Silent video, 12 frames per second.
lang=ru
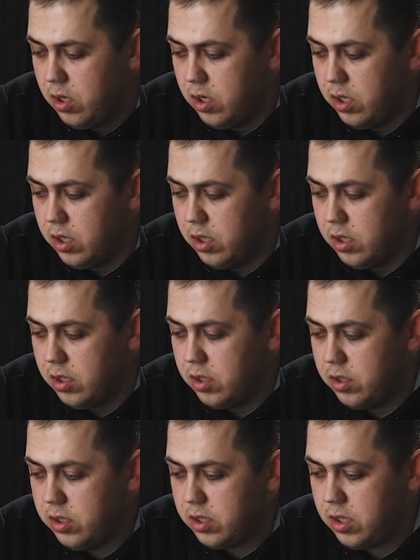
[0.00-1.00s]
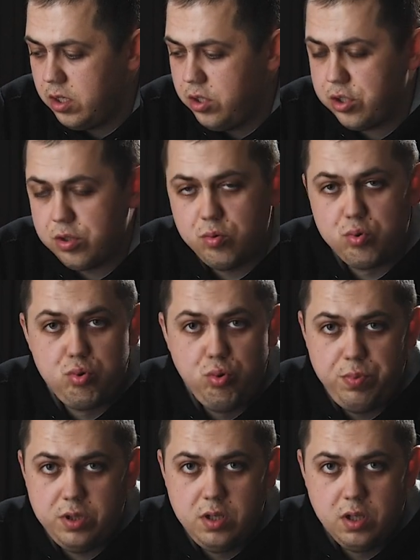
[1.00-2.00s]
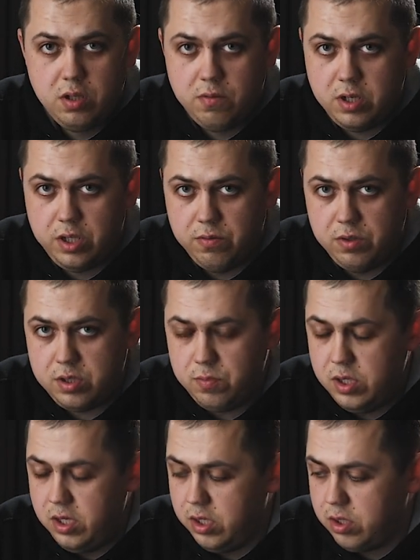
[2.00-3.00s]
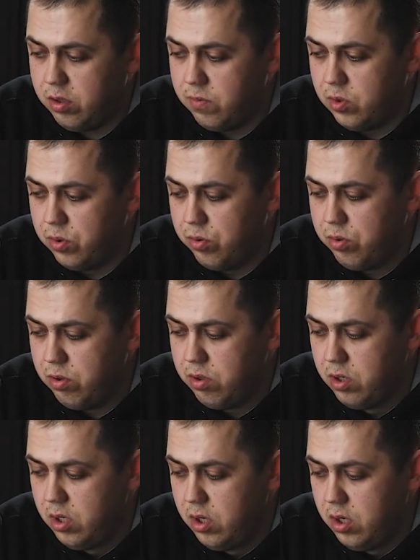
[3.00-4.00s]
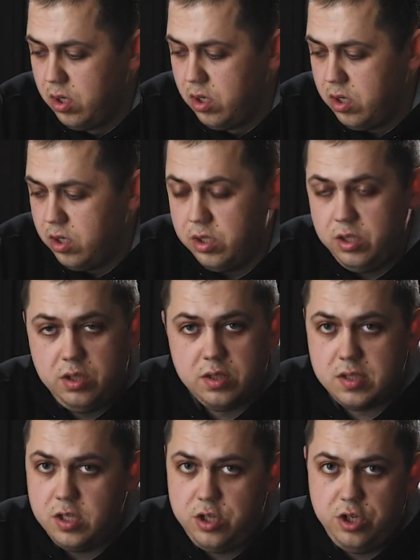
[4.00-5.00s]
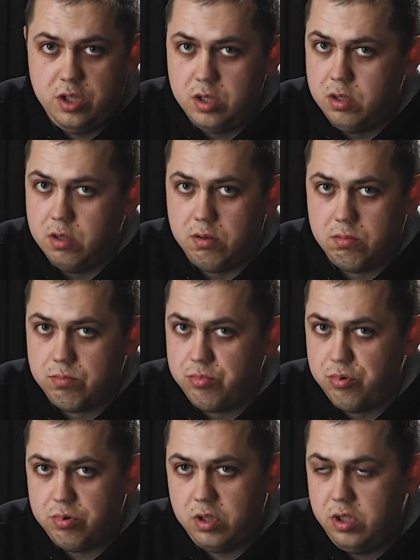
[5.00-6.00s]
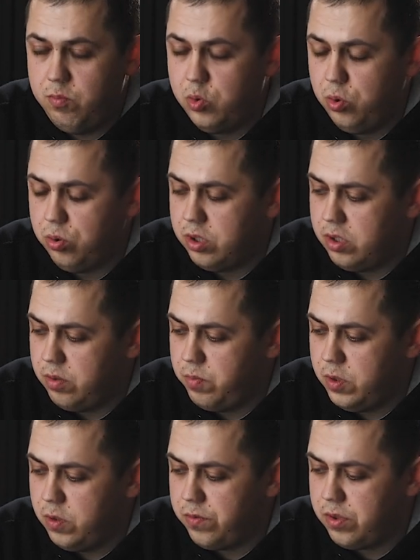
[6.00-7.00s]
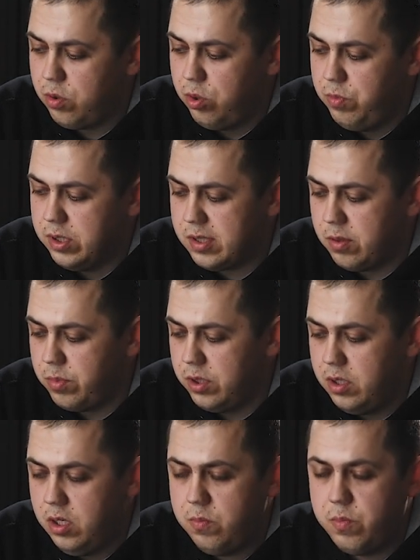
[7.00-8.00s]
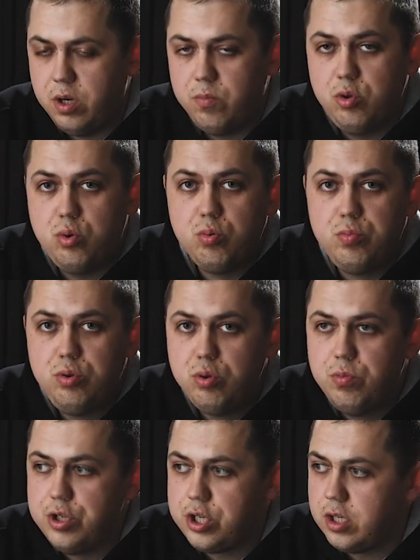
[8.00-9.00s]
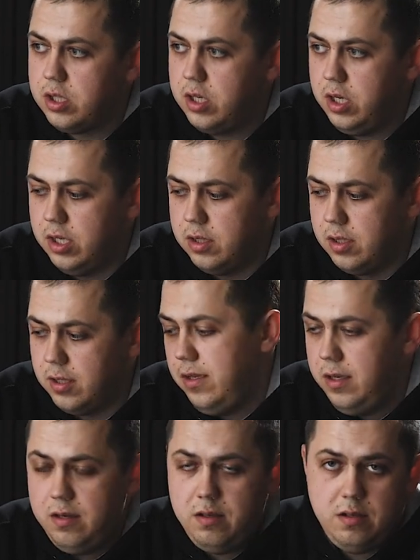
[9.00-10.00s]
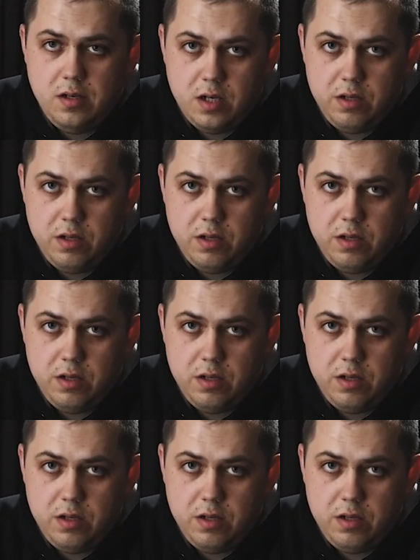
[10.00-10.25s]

Э, это, конечно, уступит Головане восьмилетнему, но не незначительно. Вот они могут, наверное, первое-второе место поделить. Прям дуб-дубыч конкретный. И я